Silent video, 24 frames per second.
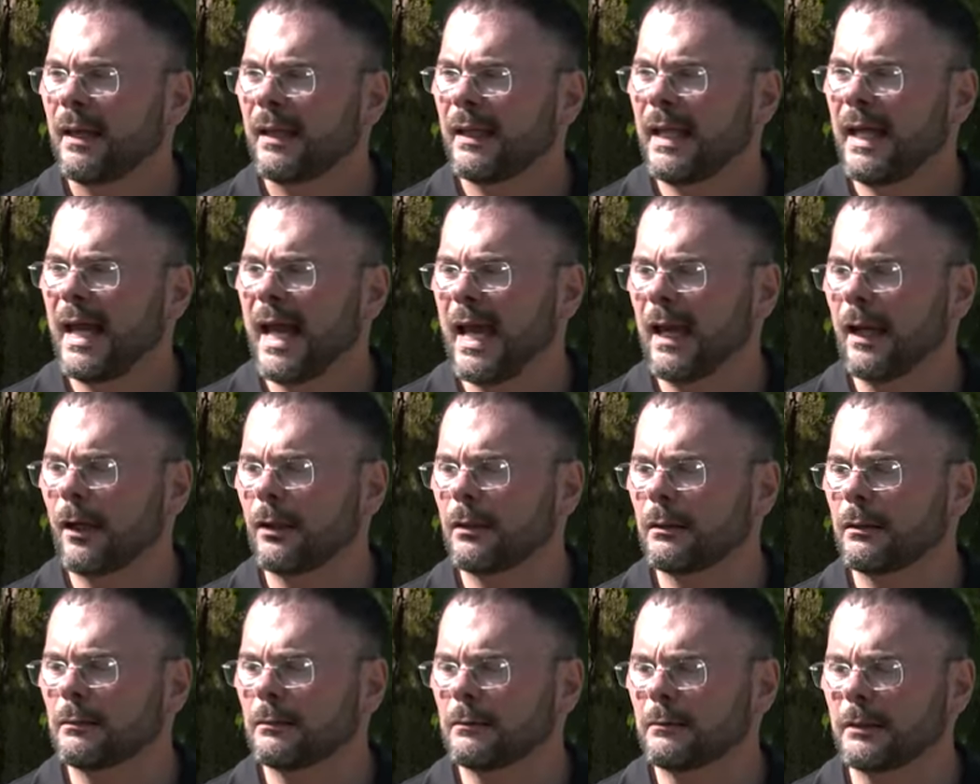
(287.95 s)
che è
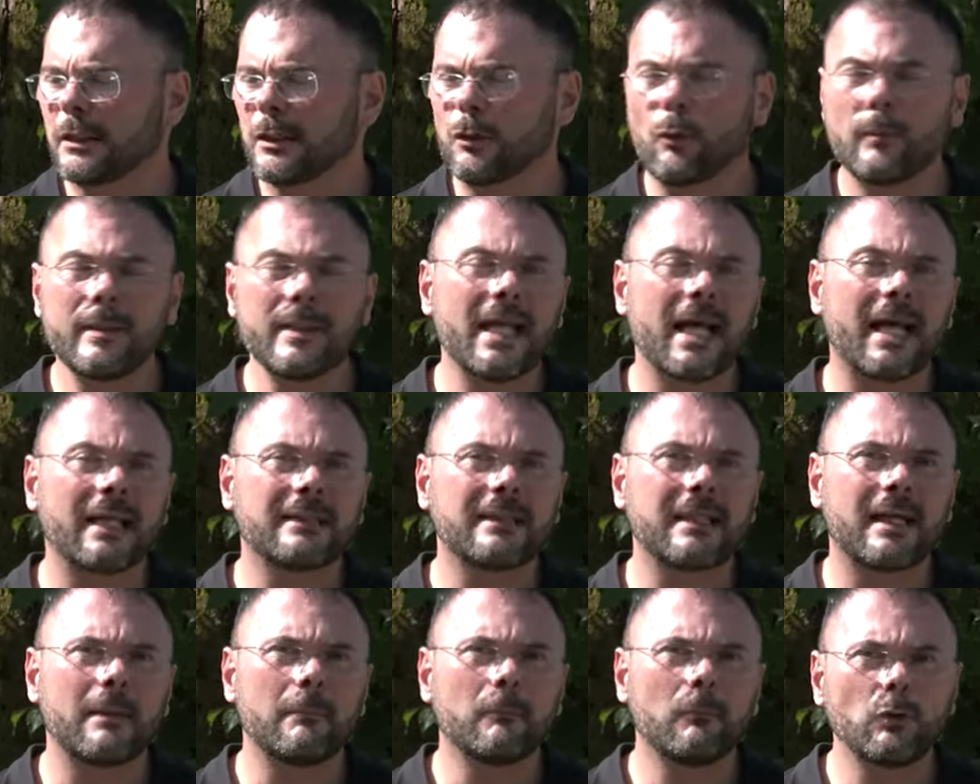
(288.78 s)

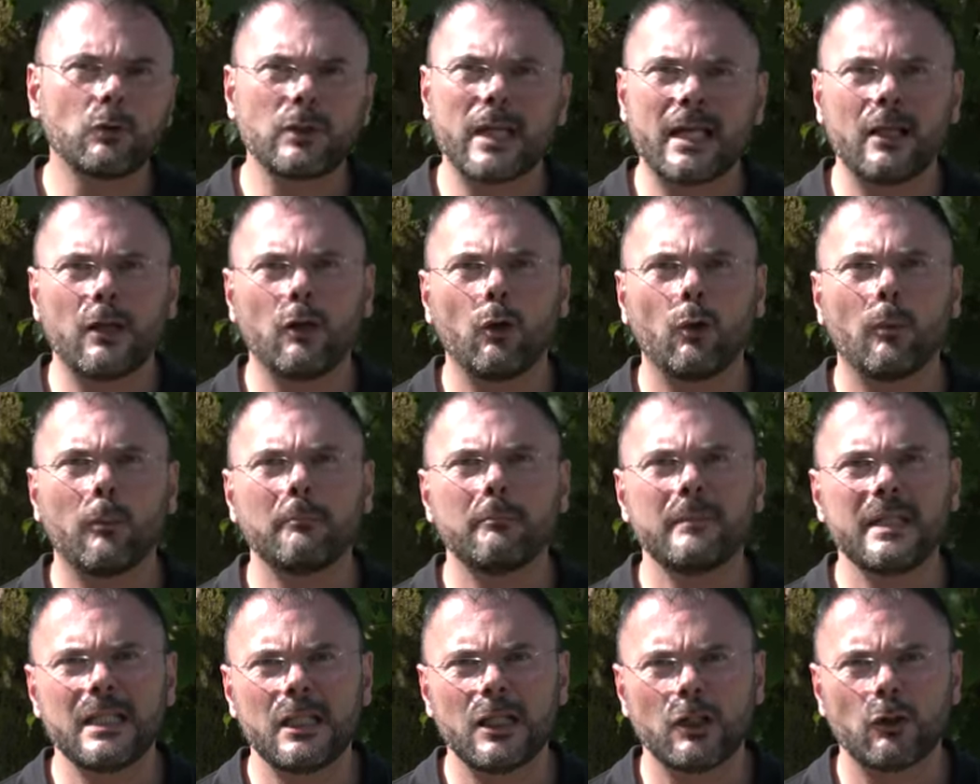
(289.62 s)
denominata modello
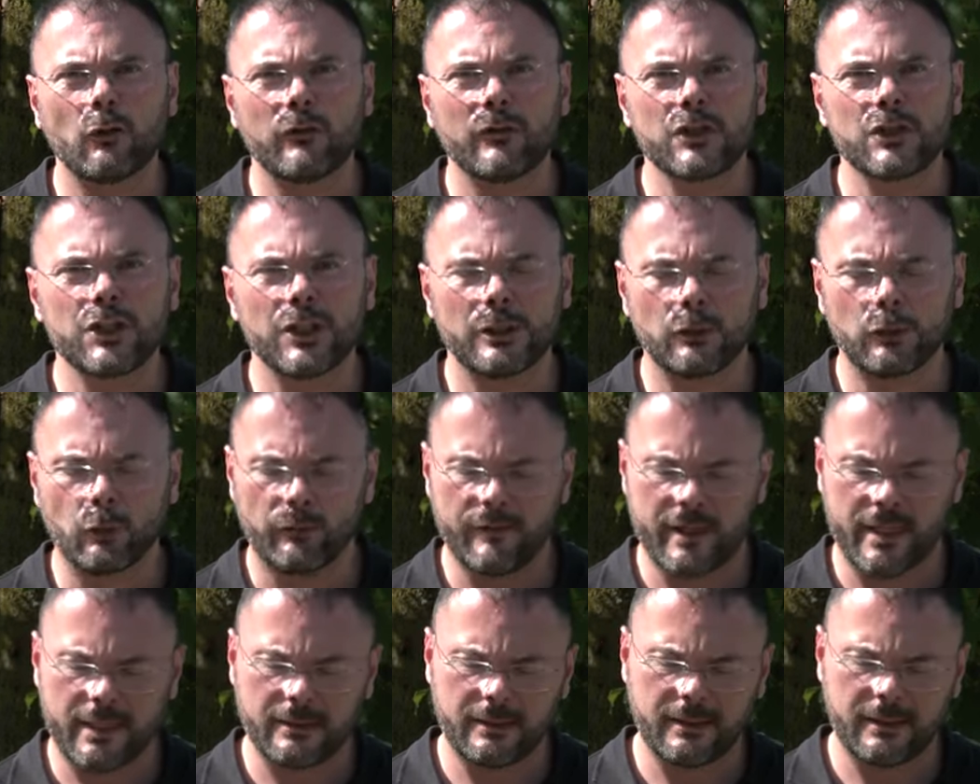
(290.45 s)

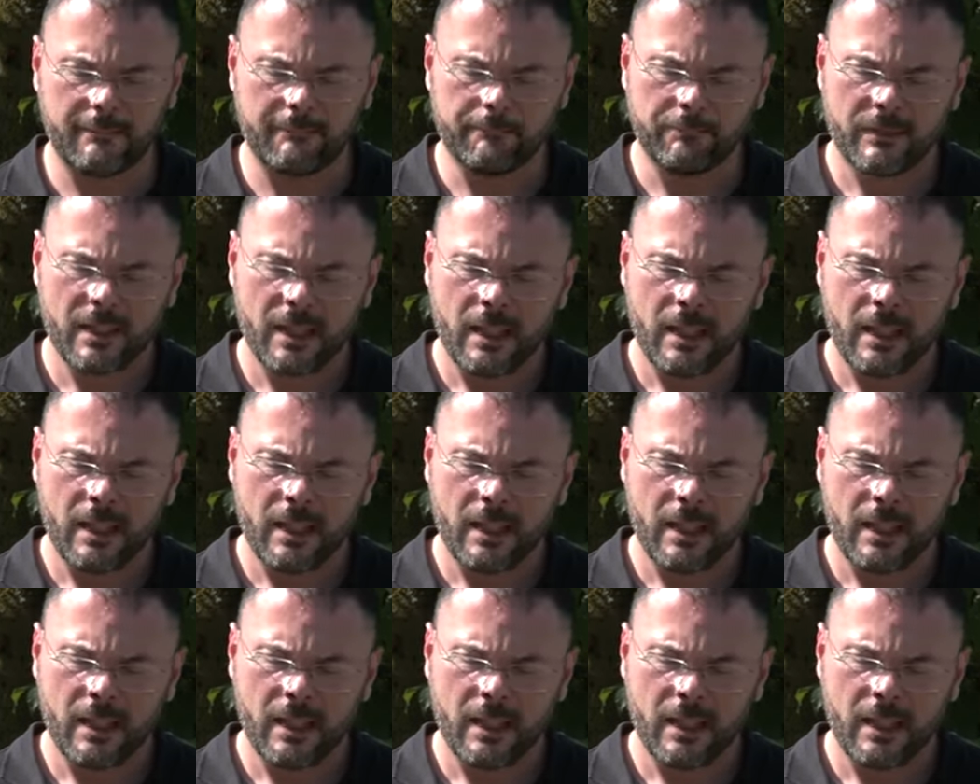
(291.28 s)
1920.